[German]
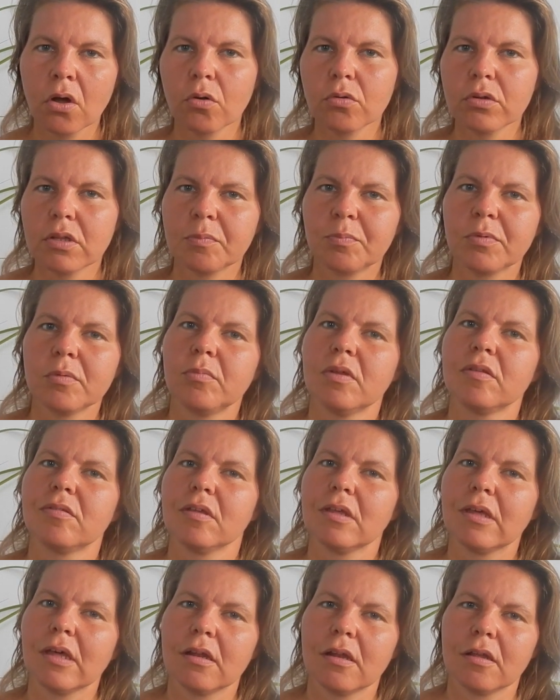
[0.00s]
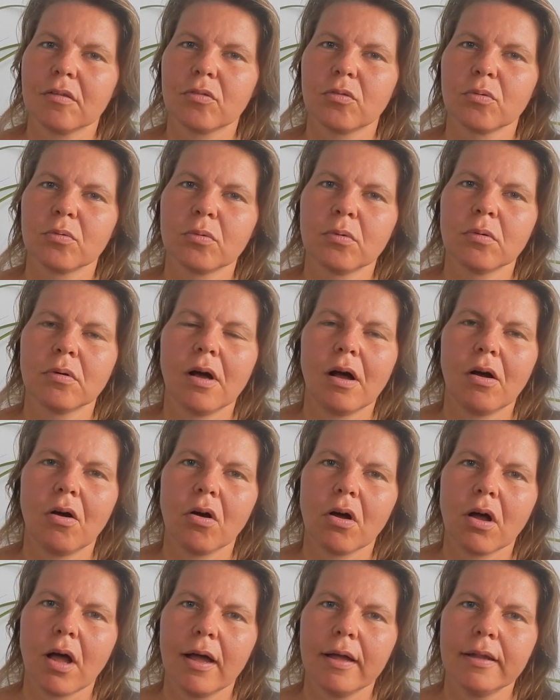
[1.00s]
Und ich bin mir sicher, dass du
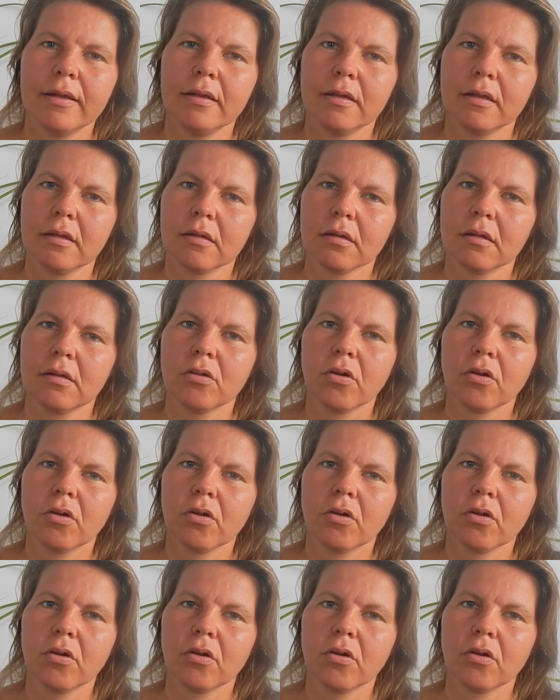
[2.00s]
auch einige